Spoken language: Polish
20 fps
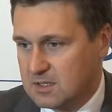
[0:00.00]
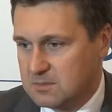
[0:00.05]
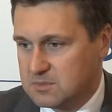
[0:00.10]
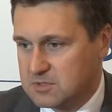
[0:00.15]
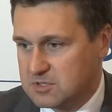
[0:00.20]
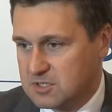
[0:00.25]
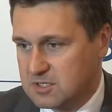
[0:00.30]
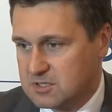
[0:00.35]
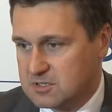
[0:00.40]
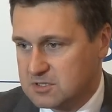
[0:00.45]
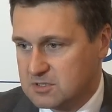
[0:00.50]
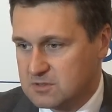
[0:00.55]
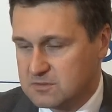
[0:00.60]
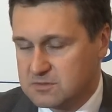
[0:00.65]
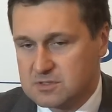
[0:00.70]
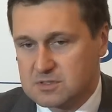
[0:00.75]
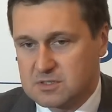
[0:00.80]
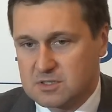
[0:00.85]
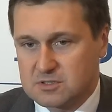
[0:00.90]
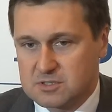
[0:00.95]
myślę, że to
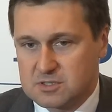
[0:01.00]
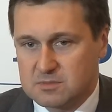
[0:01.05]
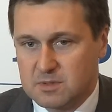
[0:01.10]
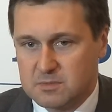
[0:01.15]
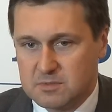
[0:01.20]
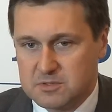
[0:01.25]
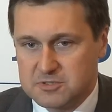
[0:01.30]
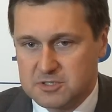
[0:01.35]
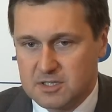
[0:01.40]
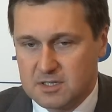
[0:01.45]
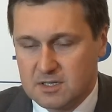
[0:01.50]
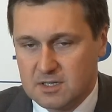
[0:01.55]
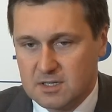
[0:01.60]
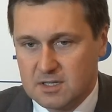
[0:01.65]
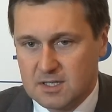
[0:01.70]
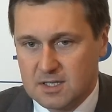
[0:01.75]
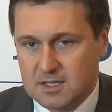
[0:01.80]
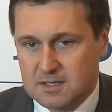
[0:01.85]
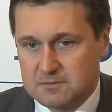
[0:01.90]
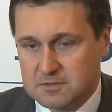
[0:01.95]
wszystko trzeba będzie
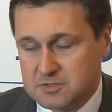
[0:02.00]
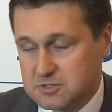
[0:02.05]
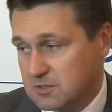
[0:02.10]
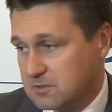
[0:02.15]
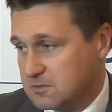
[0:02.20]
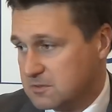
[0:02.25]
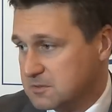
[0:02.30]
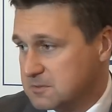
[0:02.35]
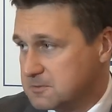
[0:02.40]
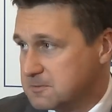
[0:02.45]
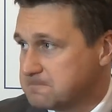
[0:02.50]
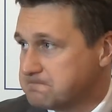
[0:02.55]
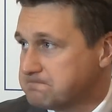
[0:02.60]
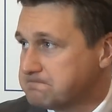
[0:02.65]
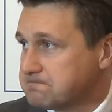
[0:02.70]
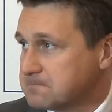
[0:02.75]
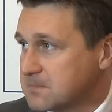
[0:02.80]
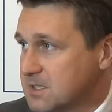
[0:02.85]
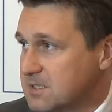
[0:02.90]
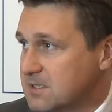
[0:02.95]
wyciągnąć.
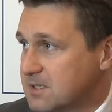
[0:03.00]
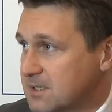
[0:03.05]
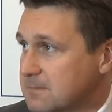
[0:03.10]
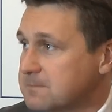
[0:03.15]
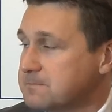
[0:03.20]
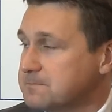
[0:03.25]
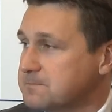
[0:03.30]
I tyle. Panie